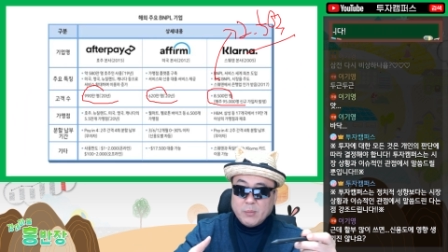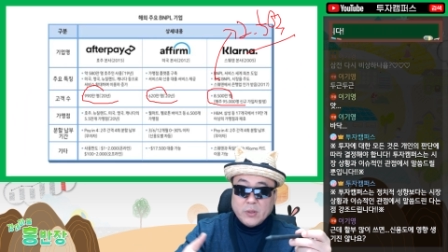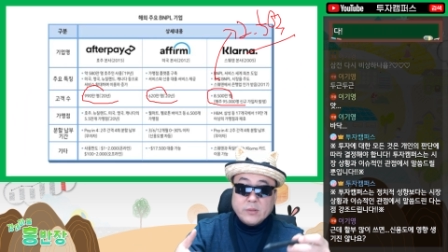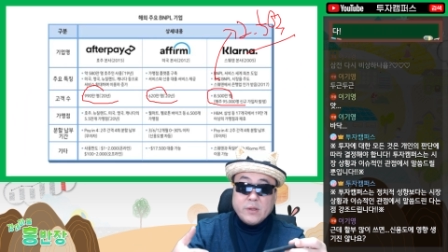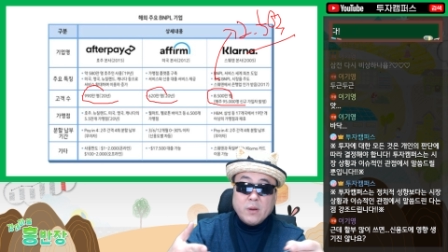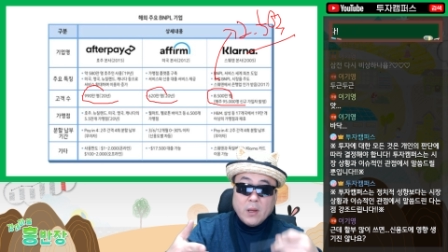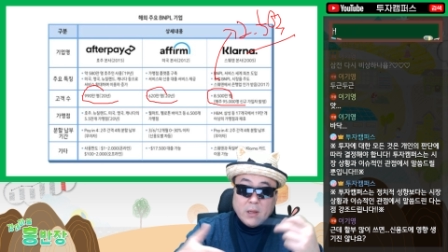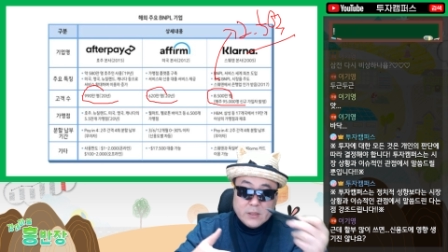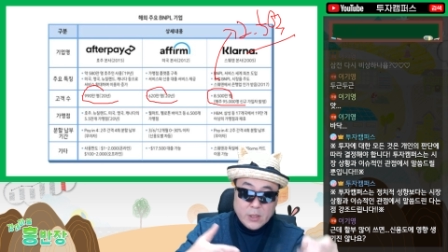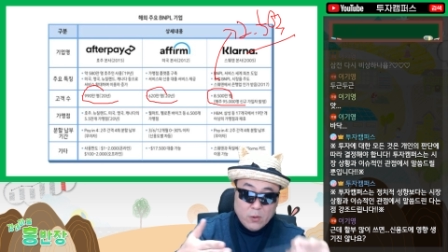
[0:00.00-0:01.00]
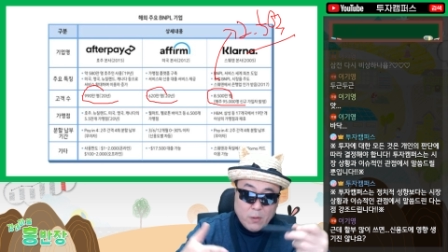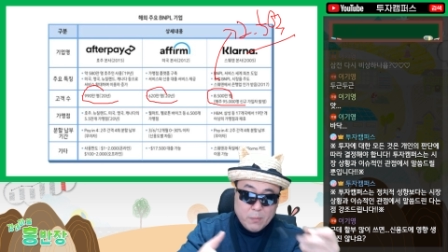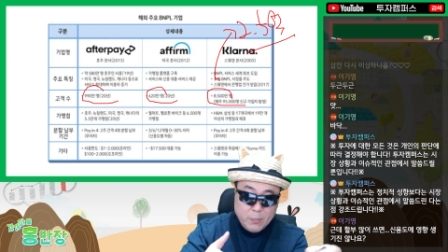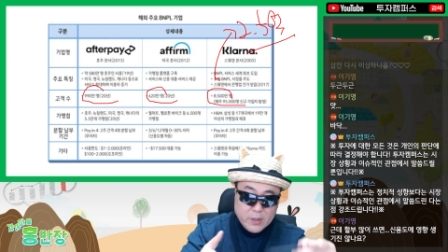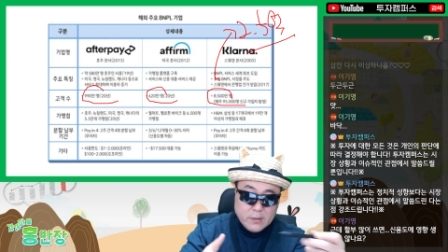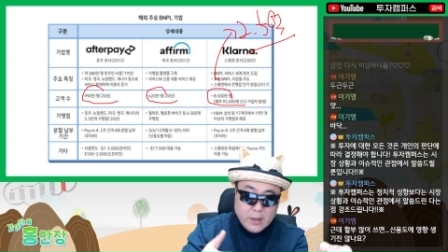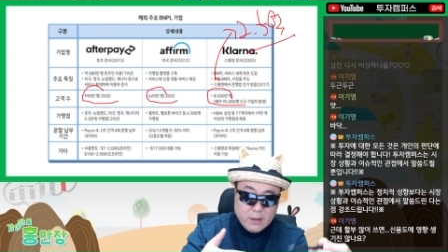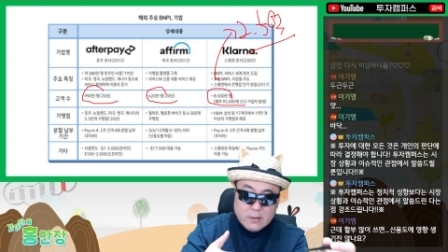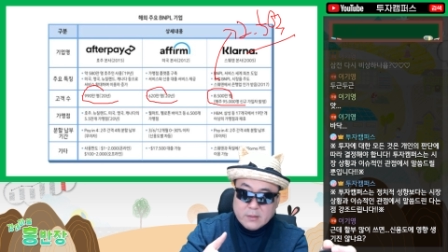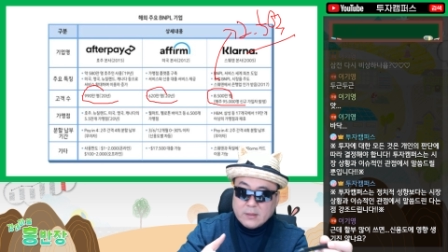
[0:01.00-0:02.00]
그래서 새로운
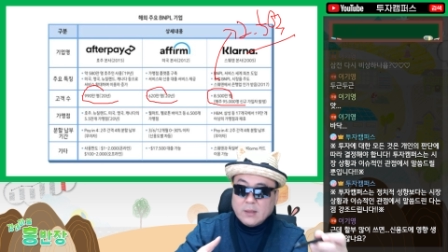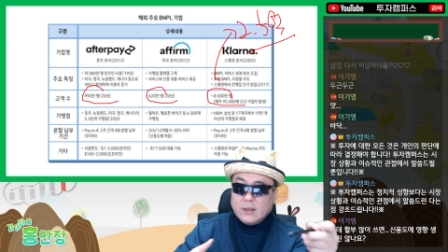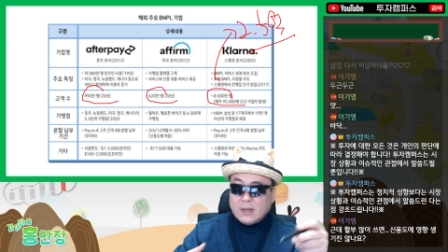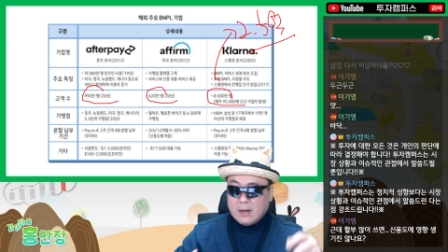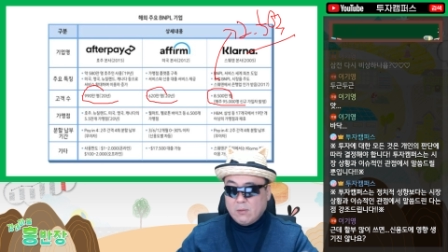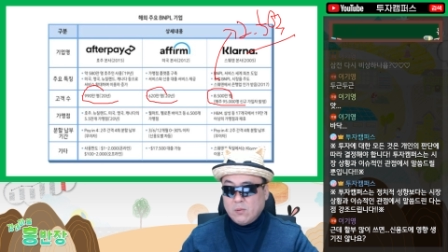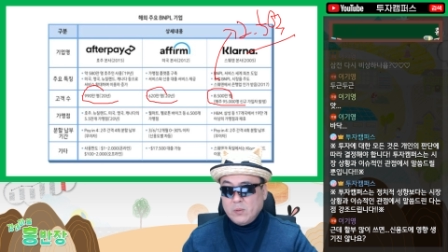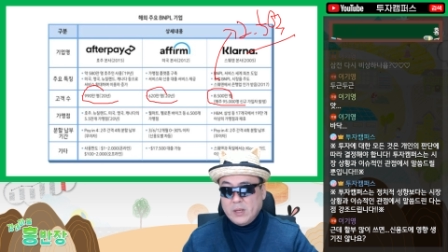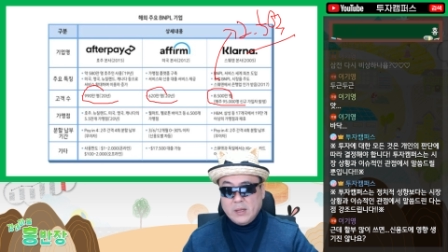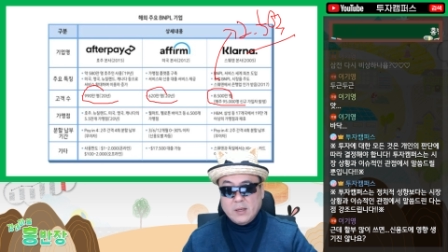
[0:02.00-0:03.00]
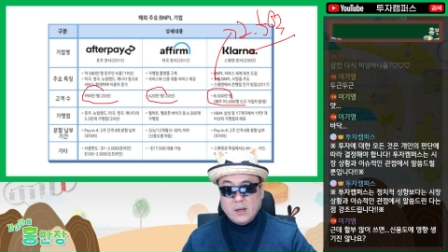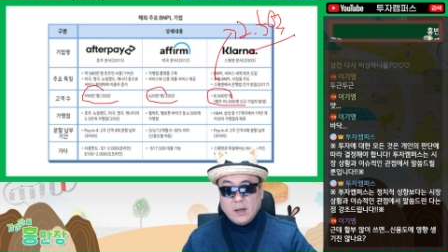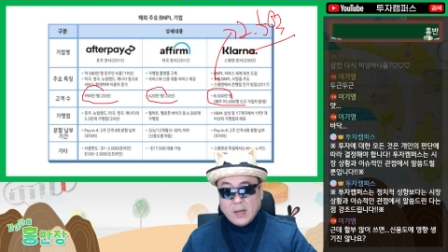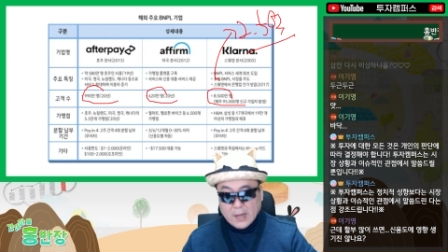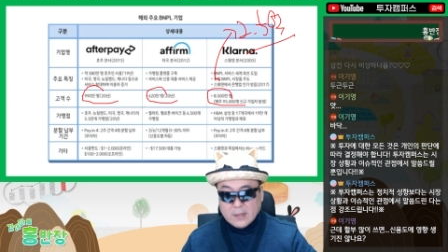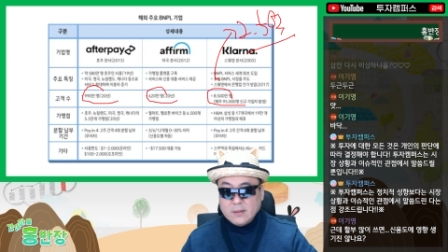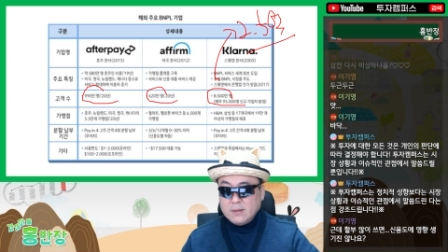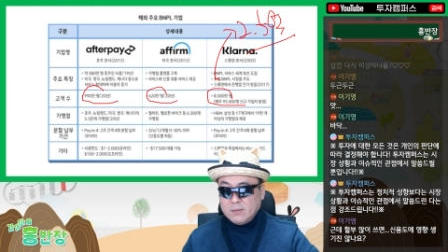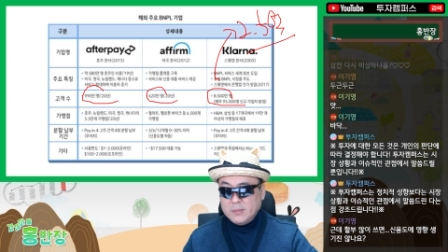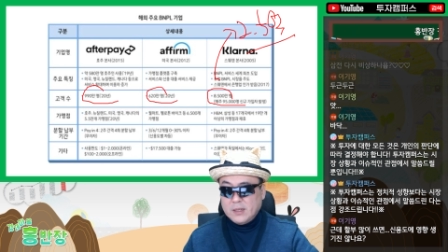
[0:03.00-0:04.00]
핀테크라고 얘기를 하는
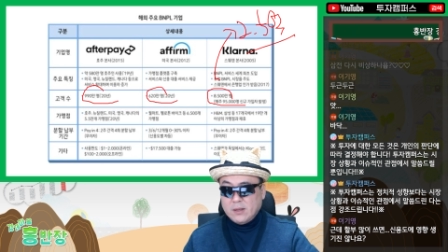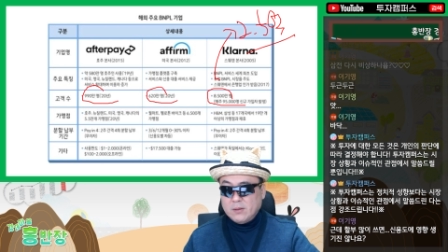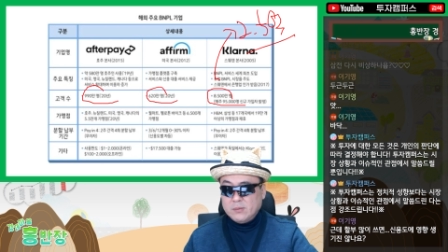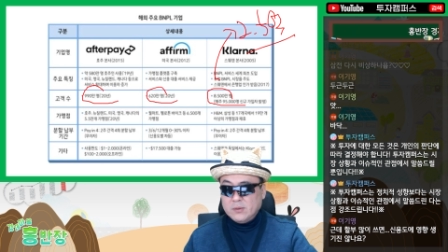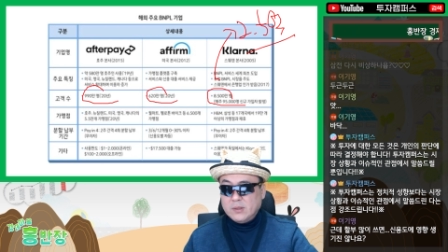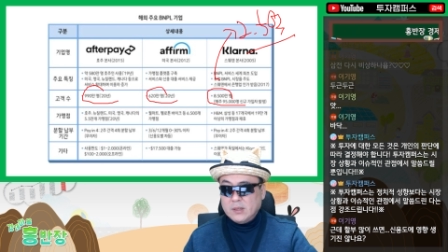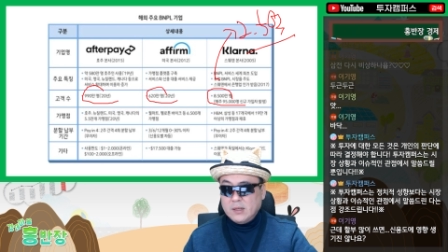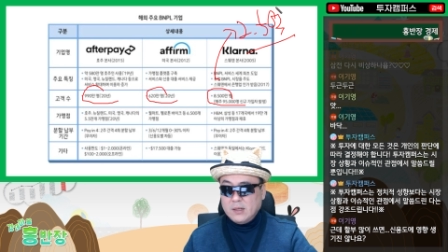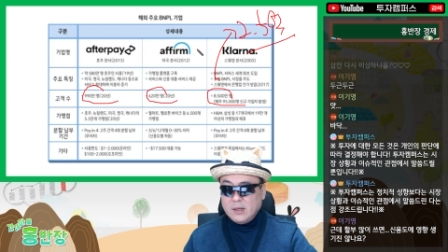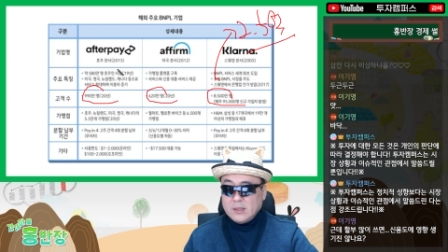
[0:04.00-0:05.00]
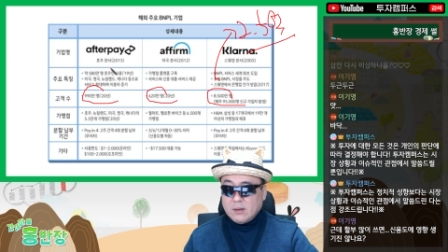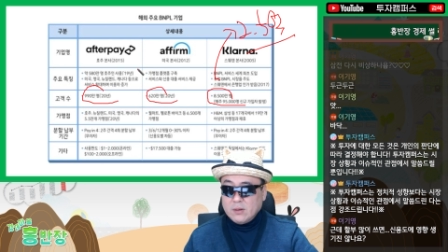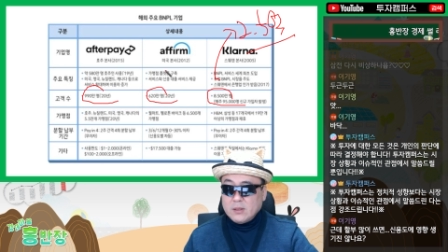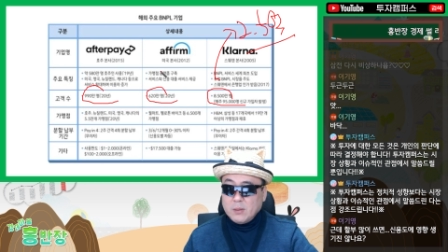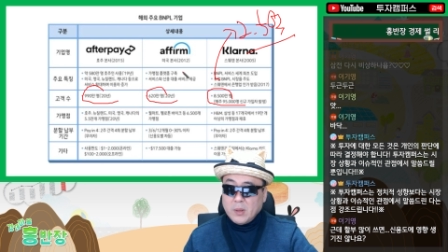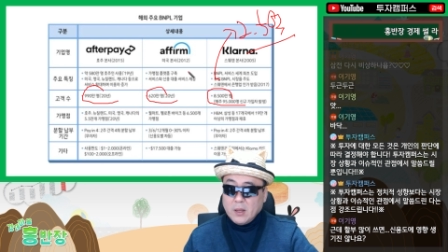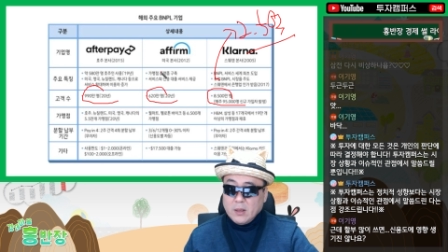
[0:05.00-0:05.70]
겁니다, 여러분들. 자, 그렇기 때문에